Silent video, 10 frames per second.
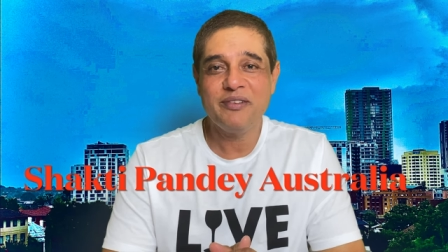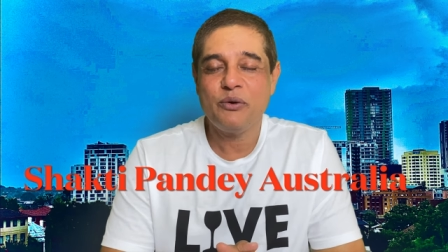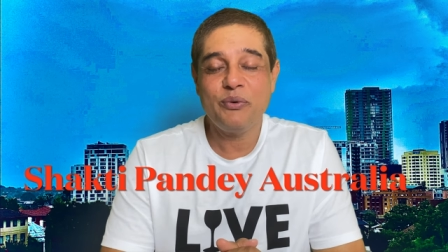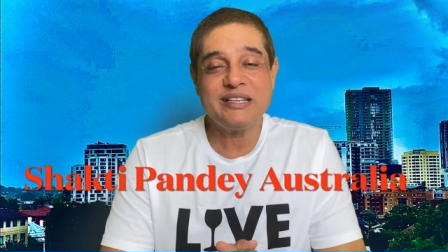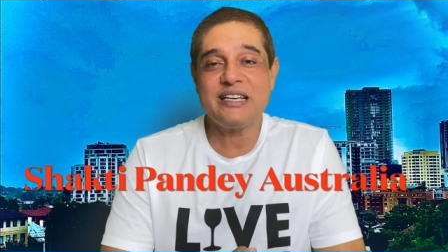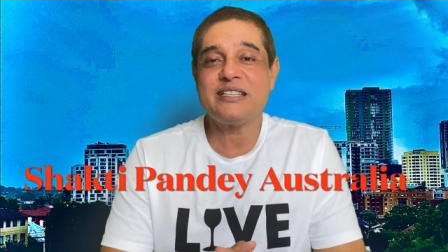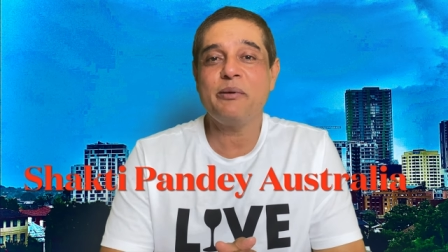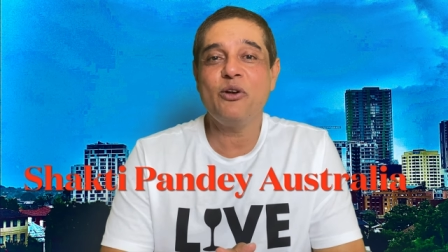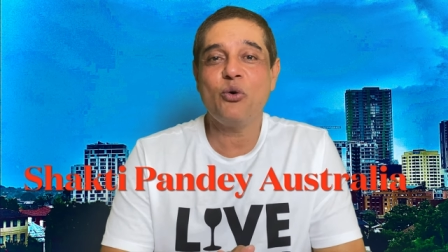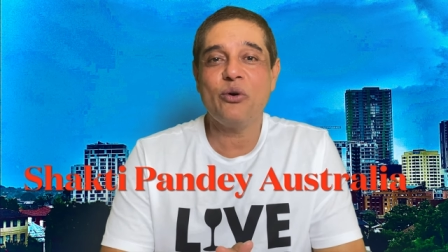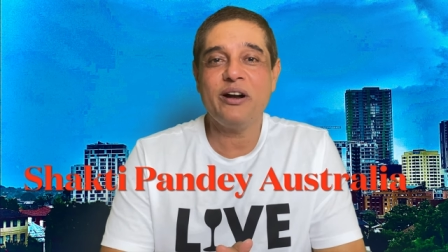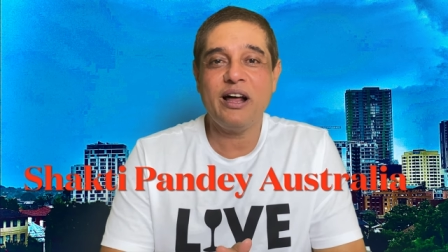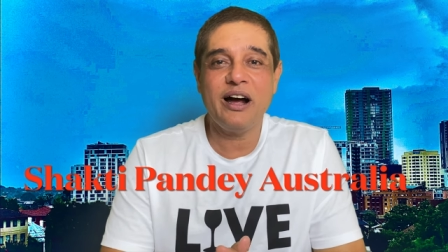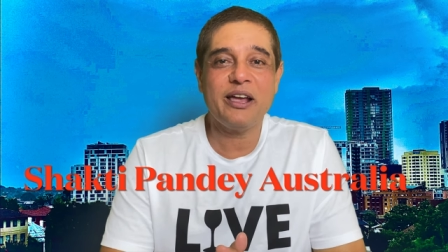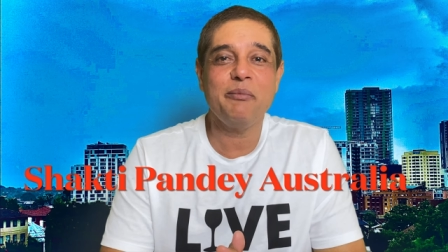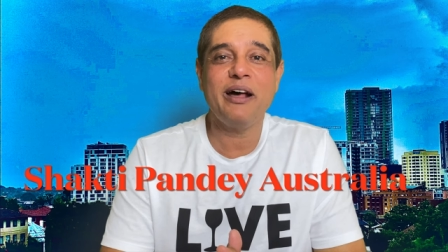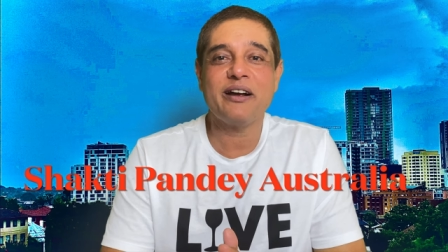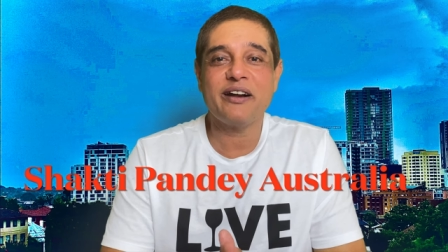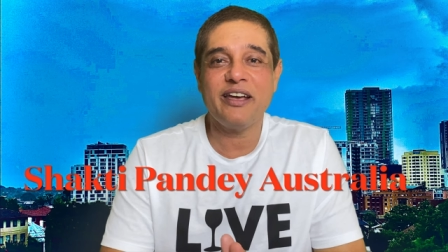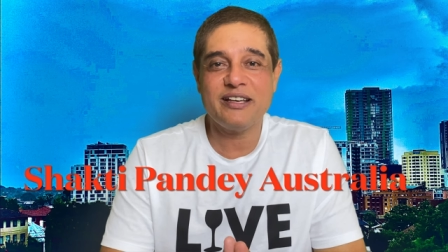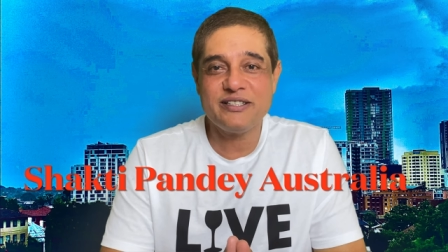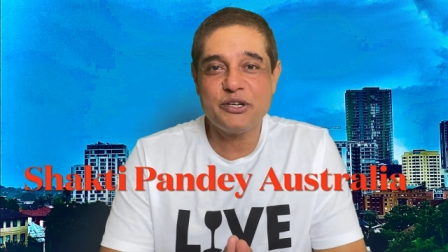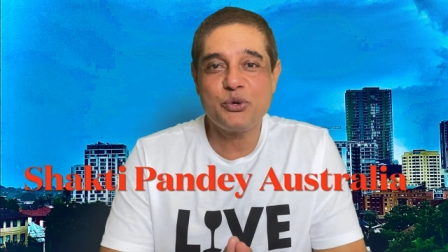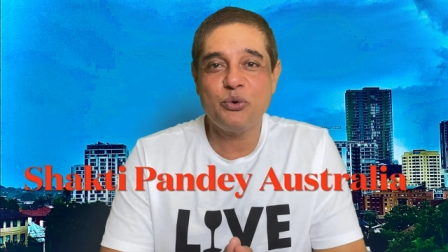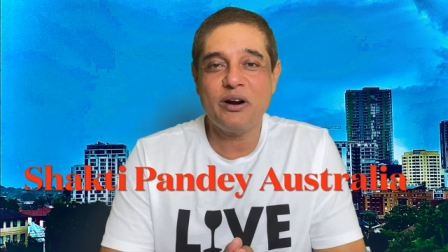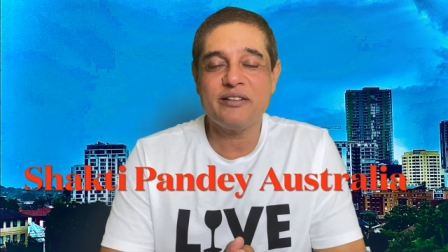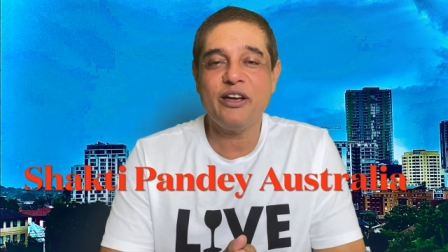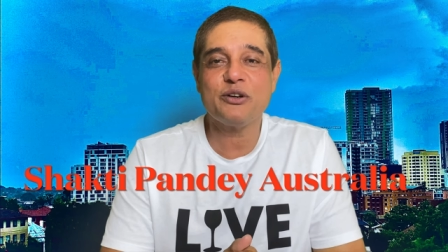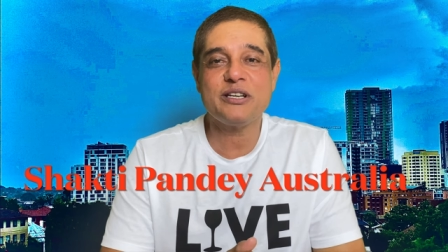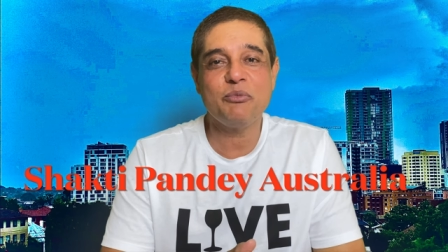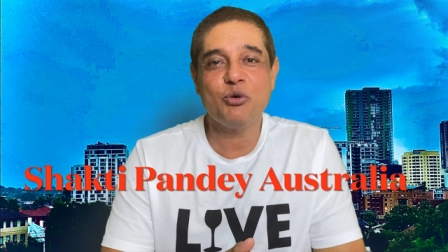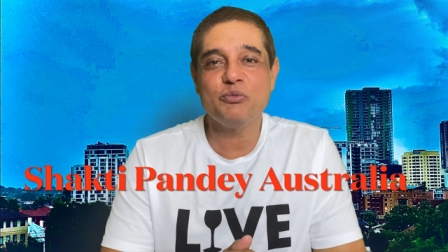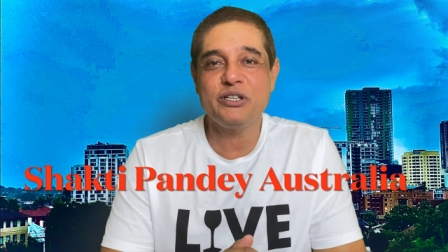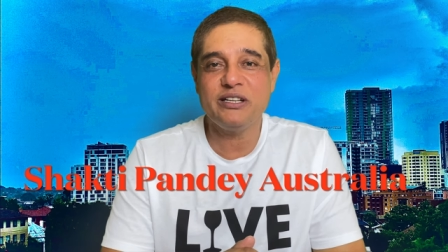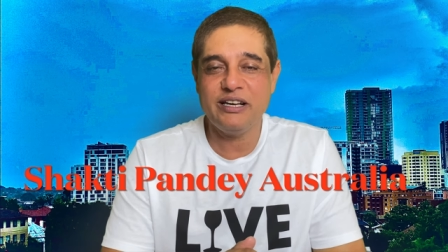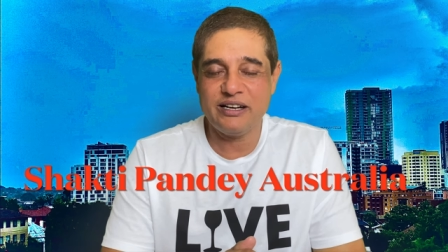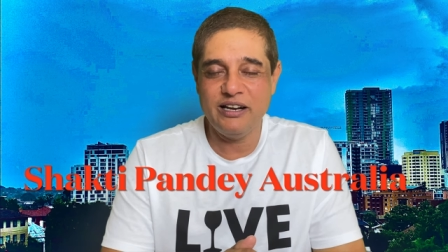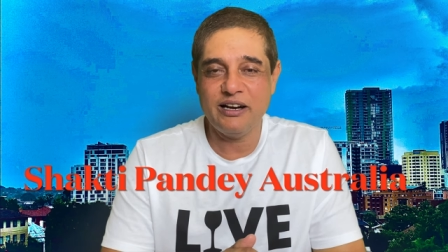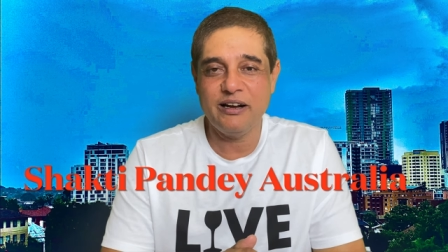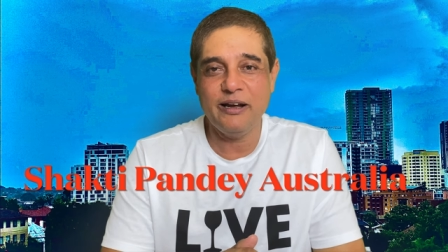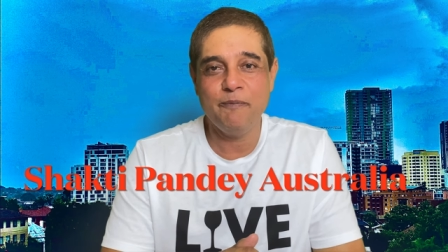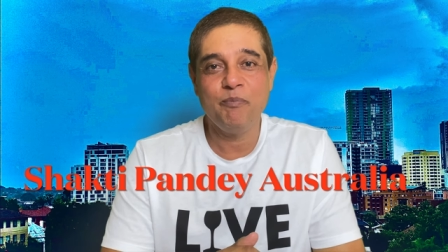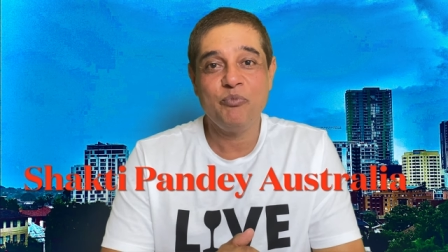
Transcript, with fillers: वैसे सभी लोगों ने ठाके मार करके हंसना शुरू कर दिया और सब लोग मुझे देखने लग गए